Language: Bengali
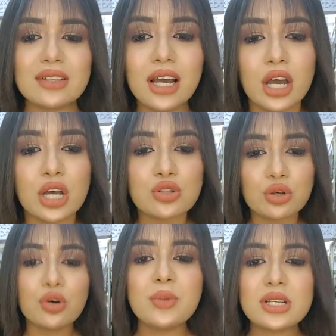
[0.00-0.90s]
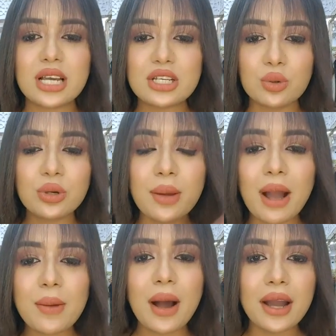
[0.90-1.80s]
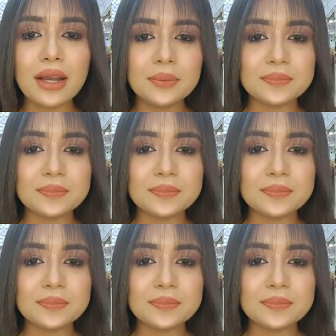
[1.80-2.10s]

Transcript: আছে সো ডোন্ট মিস গাইস ওকে বাই বাই